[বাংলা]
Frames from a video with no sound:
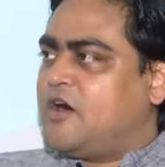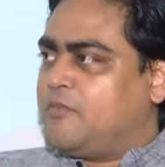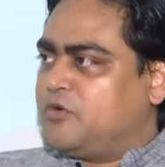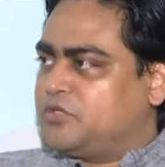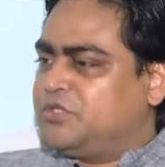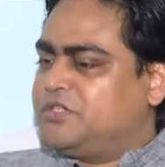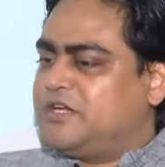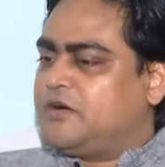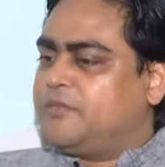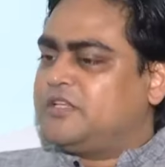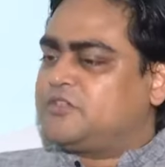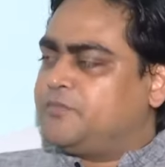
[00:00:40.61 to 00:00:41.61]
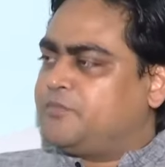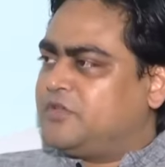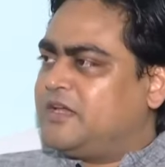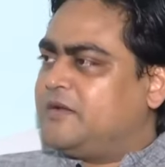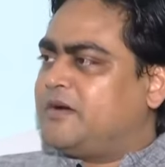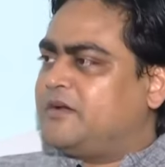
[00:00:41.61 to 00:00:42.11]
অবশ্যই সে আমাদের
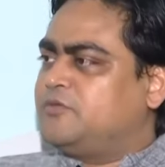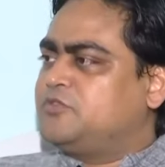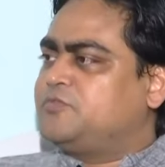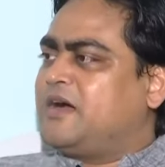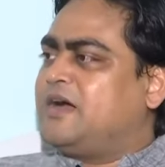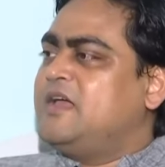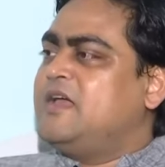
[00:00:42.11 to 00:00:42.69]
সম্প্রদায়ের মানুষ বা